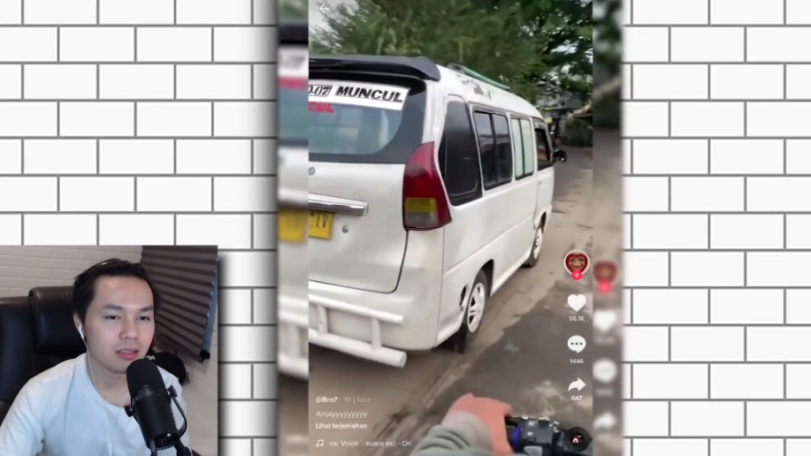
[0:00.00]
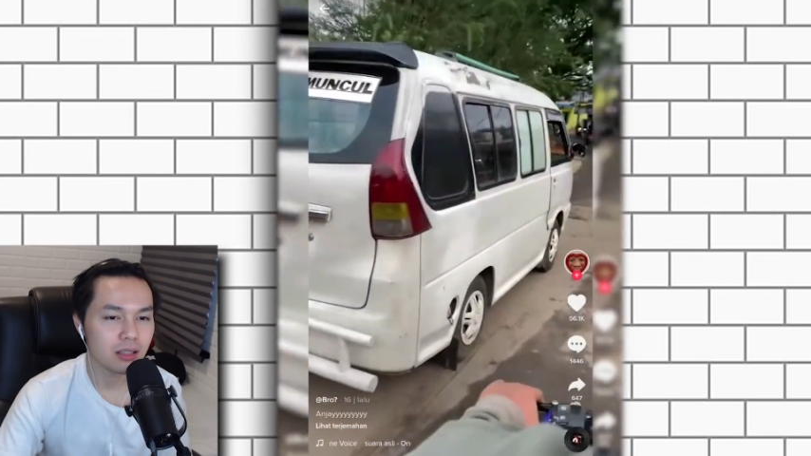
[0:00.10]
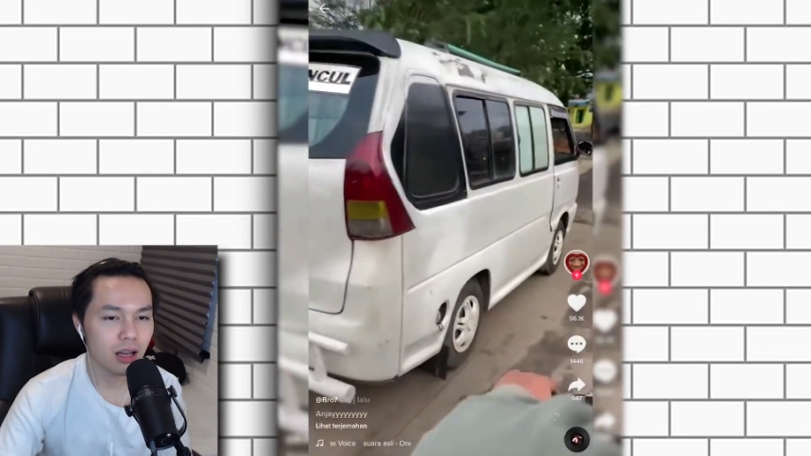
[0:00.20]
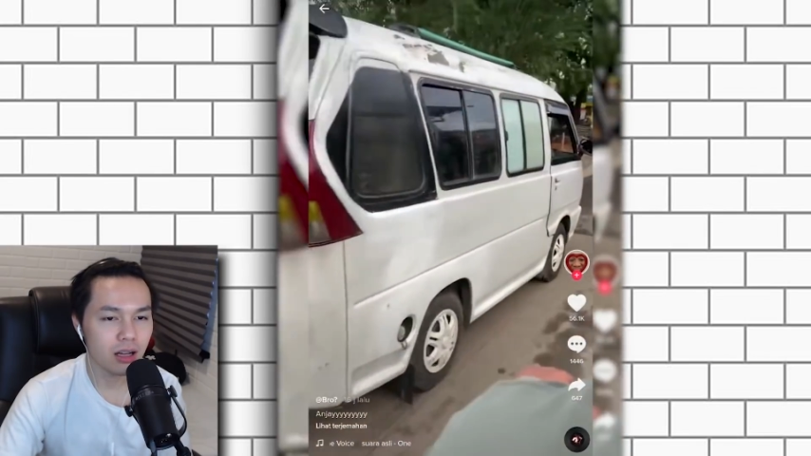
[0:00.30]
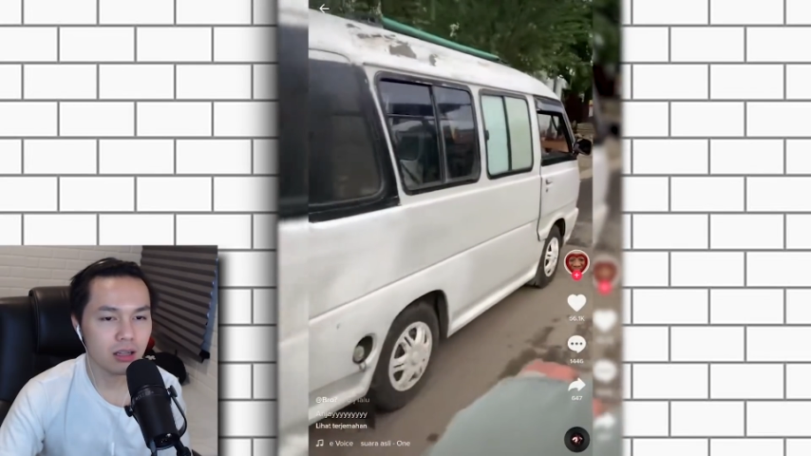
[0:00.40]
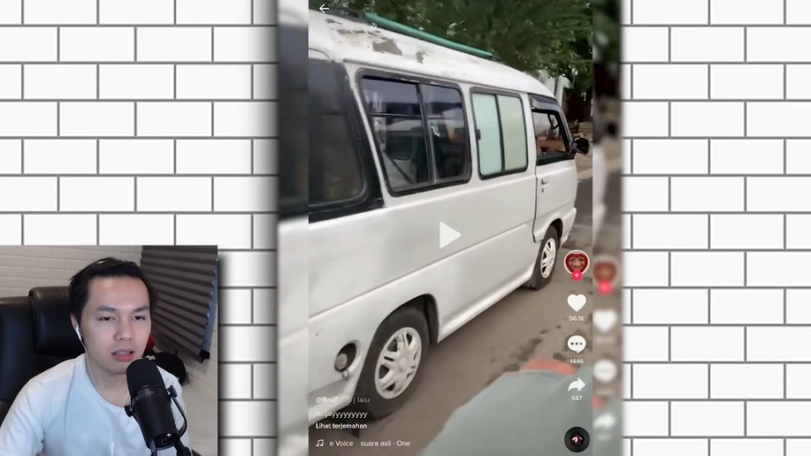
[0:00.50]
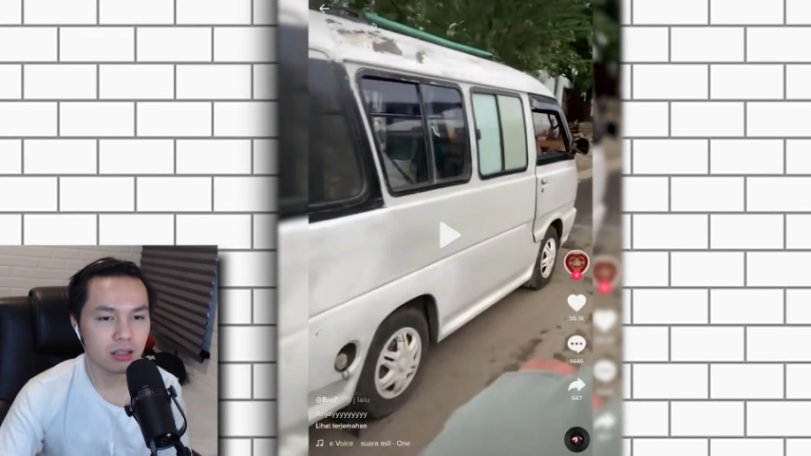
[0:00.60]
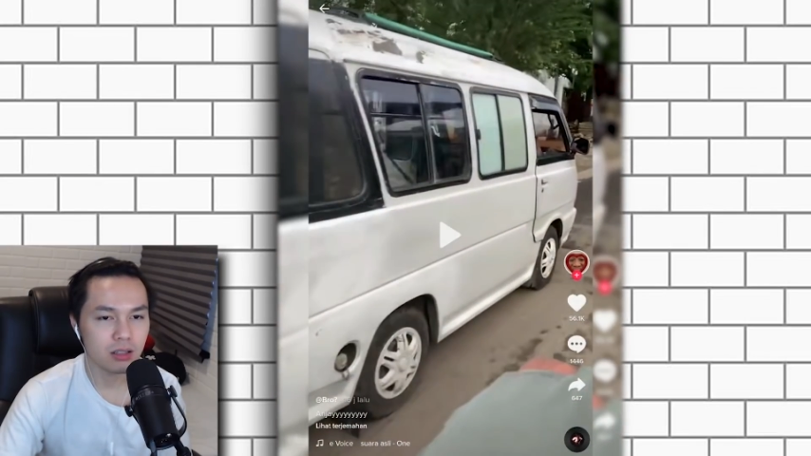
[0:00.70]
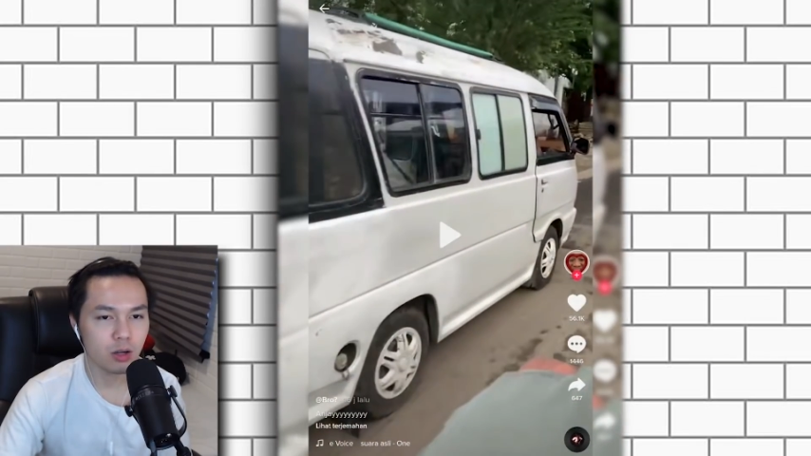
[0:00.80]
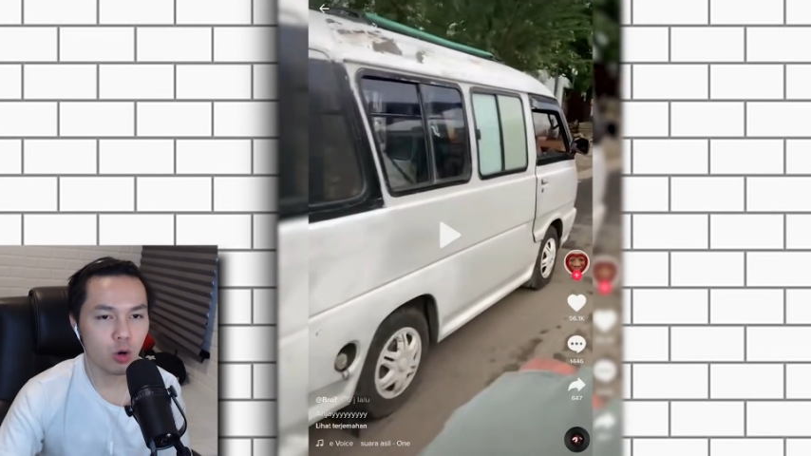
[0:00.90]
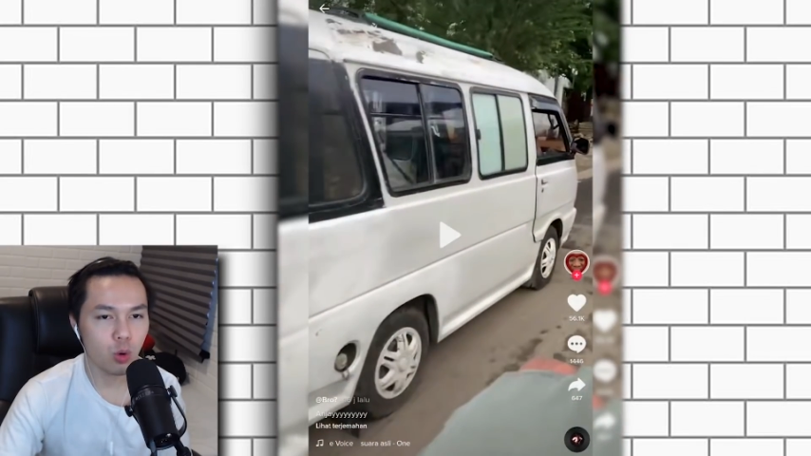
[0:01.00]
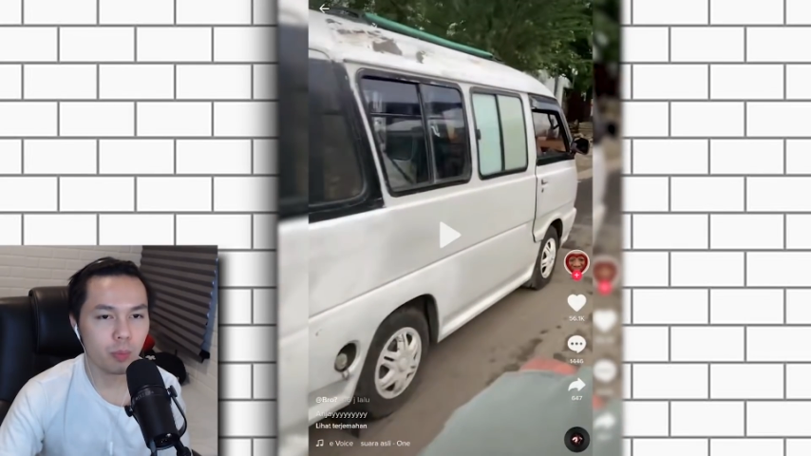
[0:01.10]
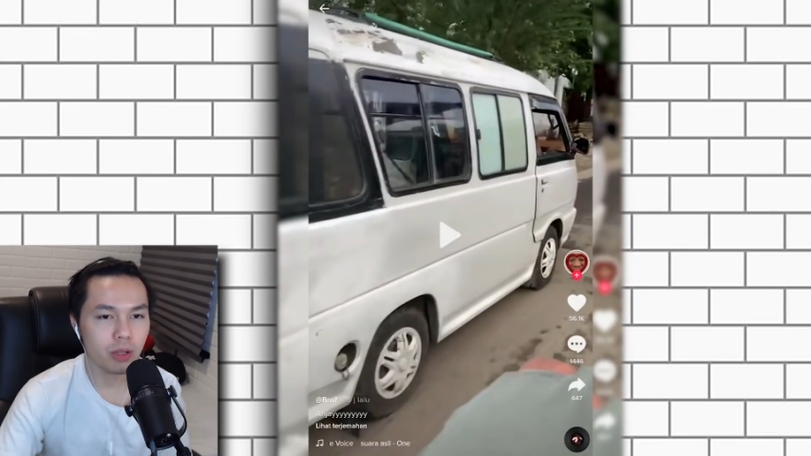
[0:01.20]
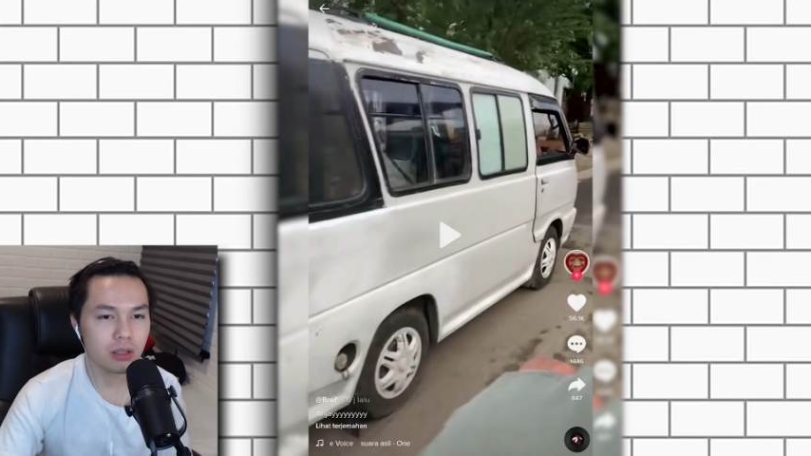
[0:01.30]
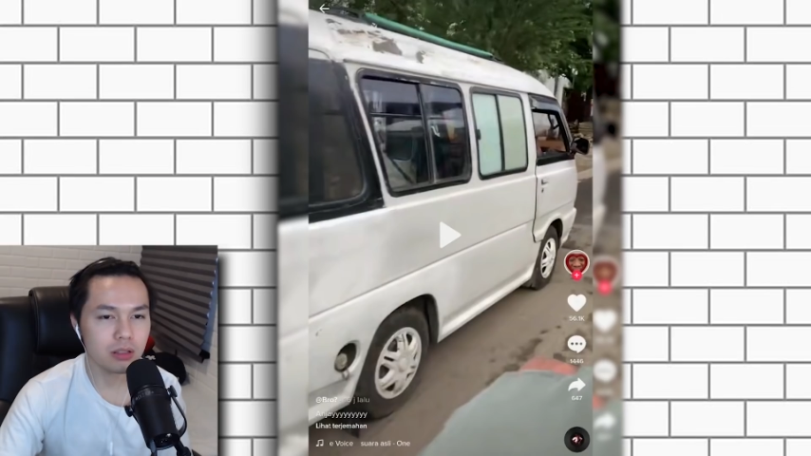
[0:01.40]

lah kok oplet